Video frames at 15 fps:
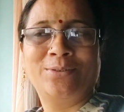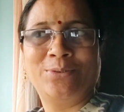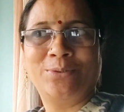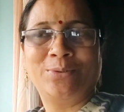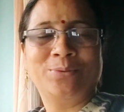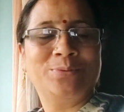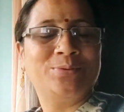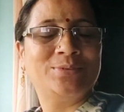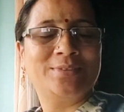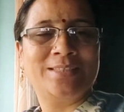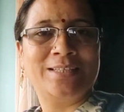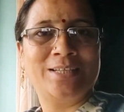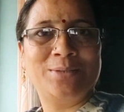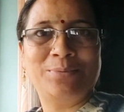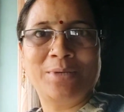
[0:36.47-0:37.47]
तो
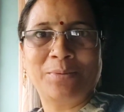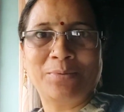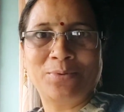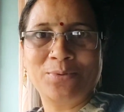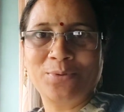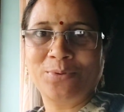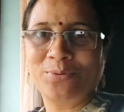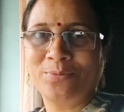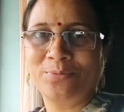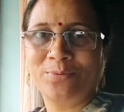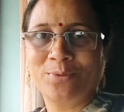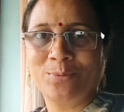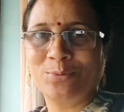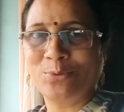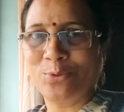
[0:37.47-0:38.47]
चलिए अभी आपको
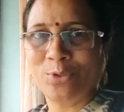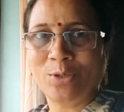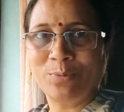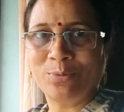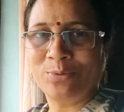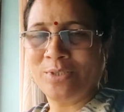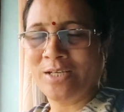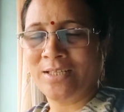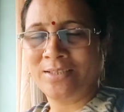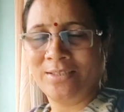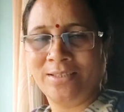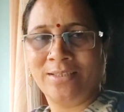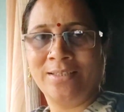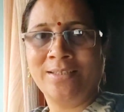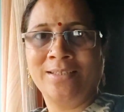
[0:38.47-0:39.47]
कबूतरों का भी
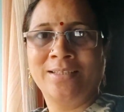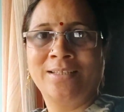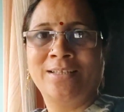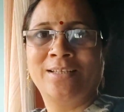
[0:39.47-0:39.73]
दिखाते हैं